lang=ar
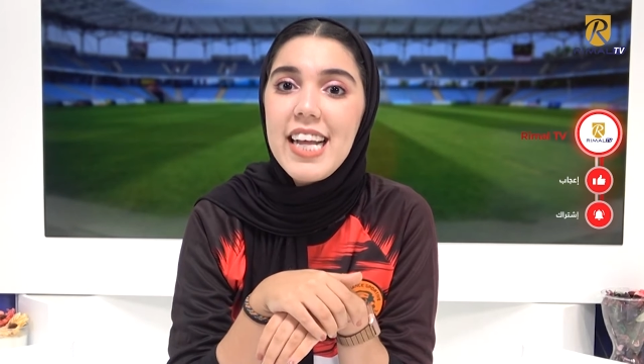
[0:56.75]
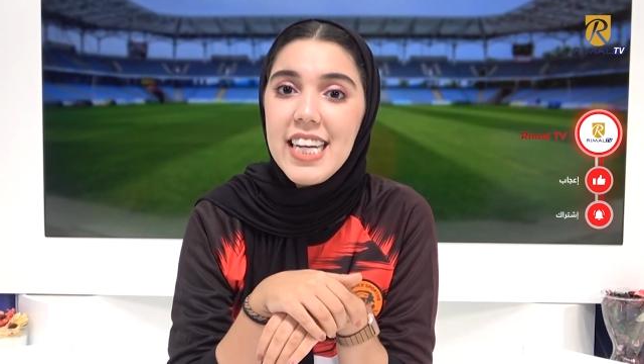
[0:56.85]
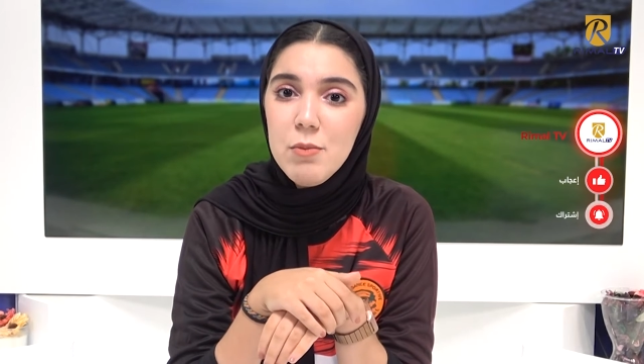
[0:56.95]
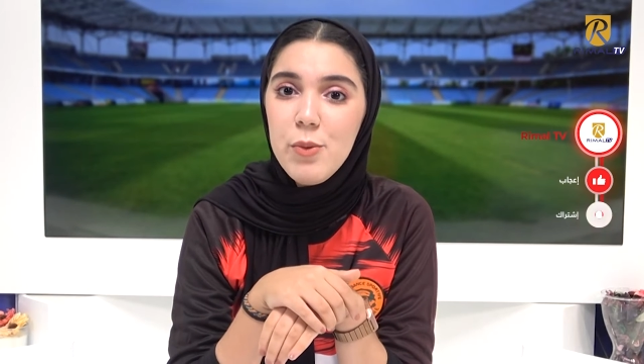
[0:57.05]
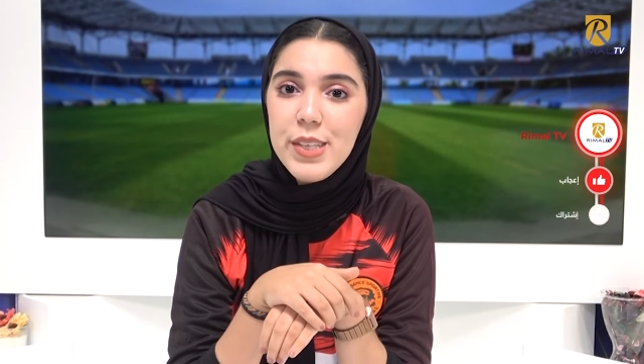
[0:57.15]

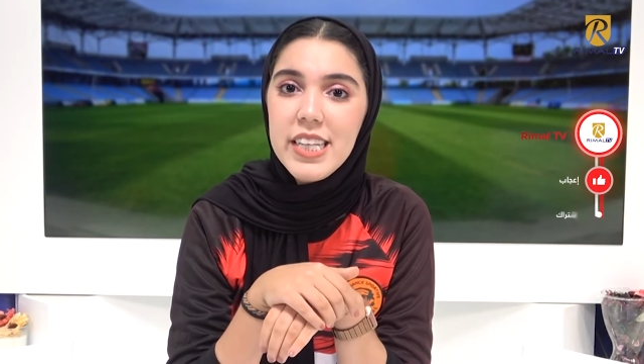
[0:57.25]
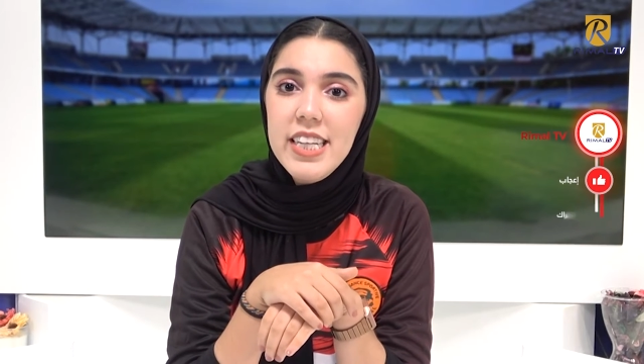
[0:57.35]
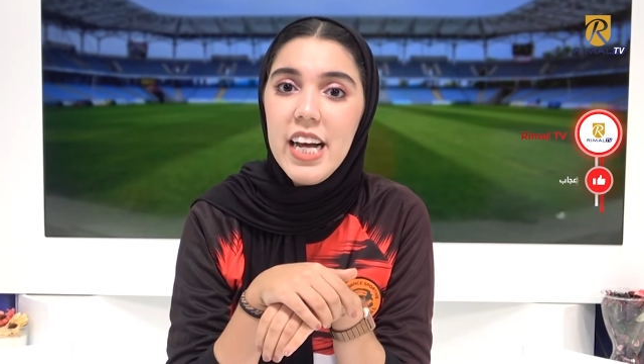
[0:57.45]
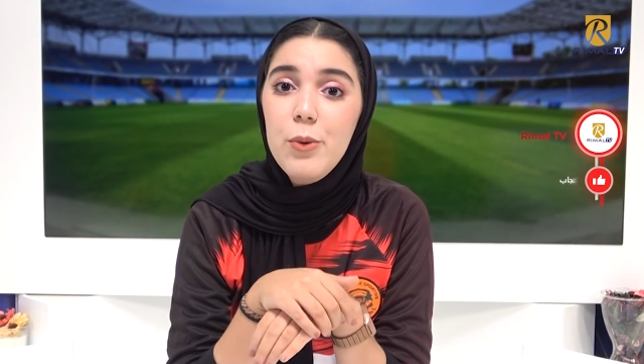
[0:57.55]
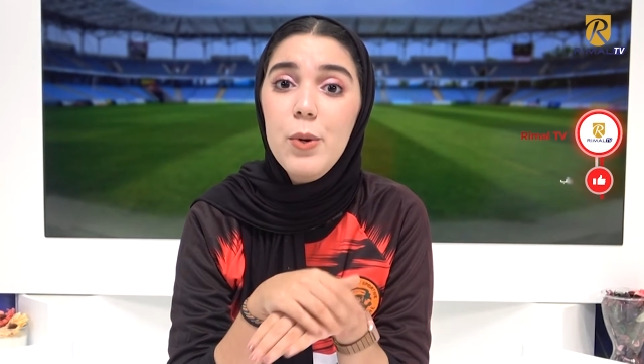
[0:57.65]
القسم
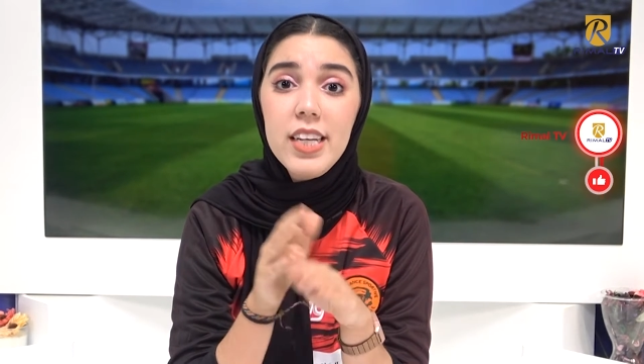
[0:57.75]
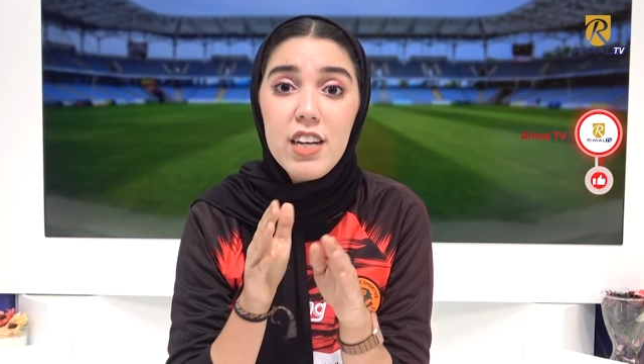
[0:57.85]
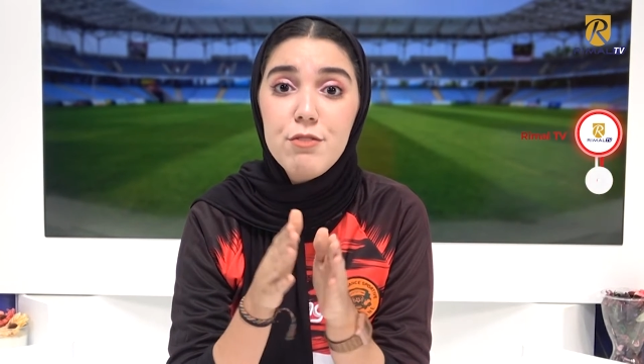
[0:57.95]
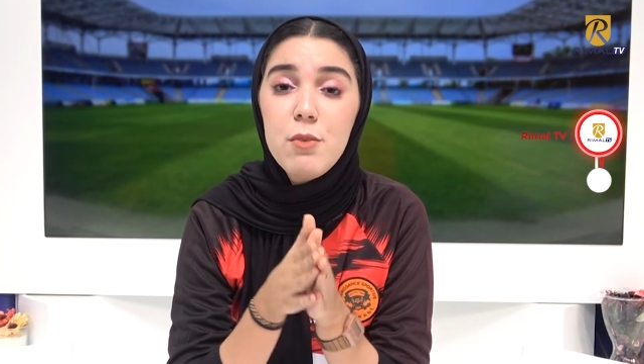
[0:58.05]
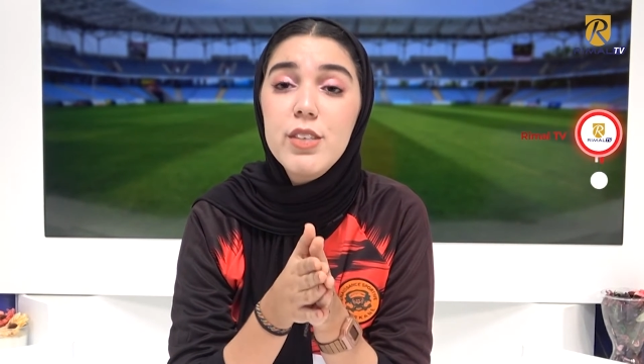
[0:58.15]
الوطني الاول
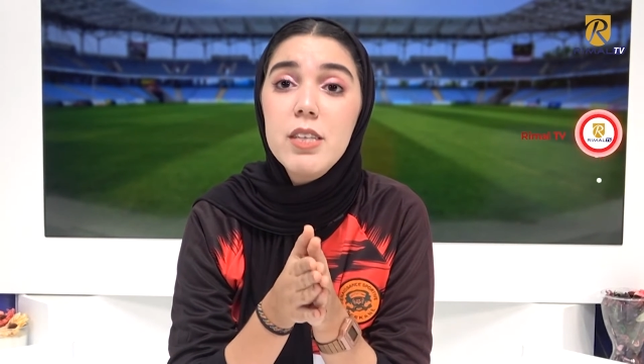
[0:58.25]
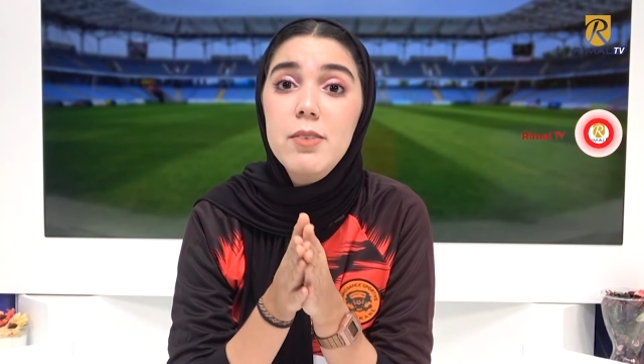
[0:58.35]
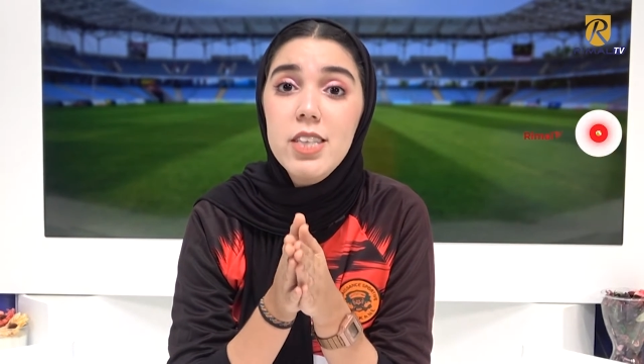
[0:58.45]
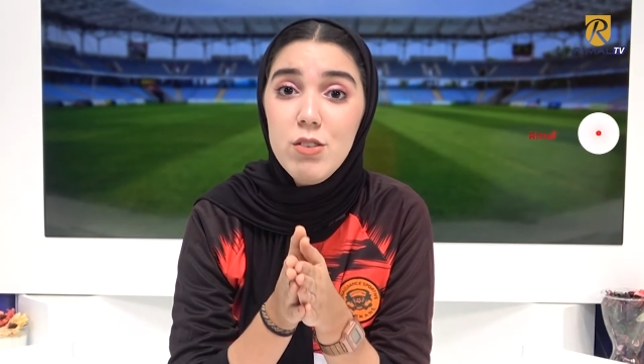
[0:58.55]
كان في موسم